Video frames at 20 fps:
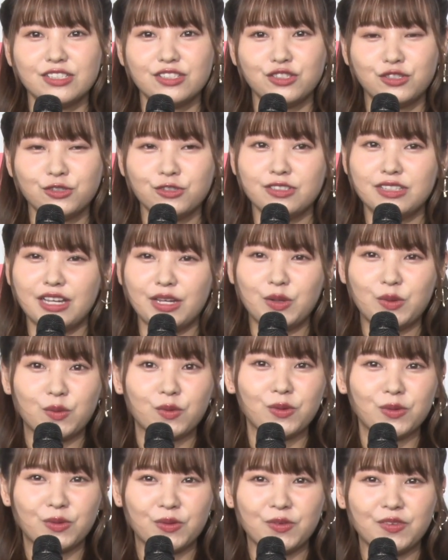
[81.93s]
10代の
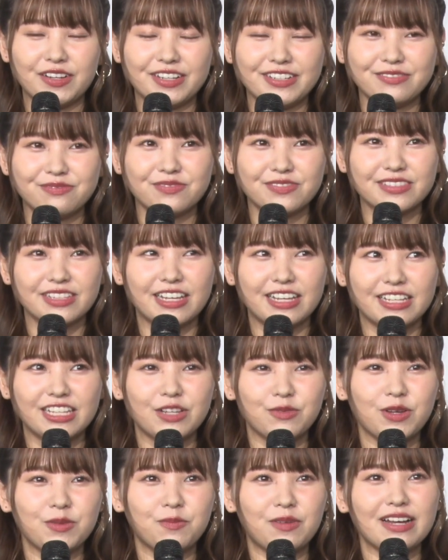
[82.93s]
頃は
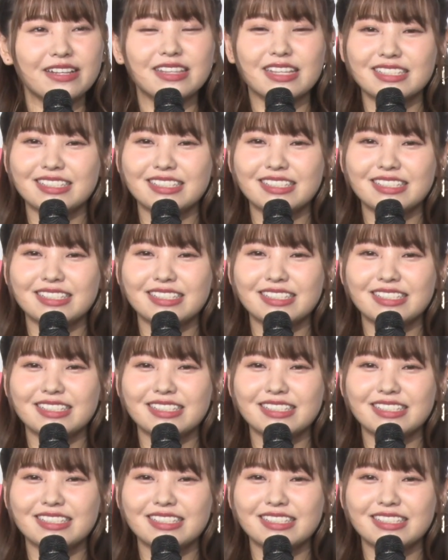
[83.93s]
でもやっぱ二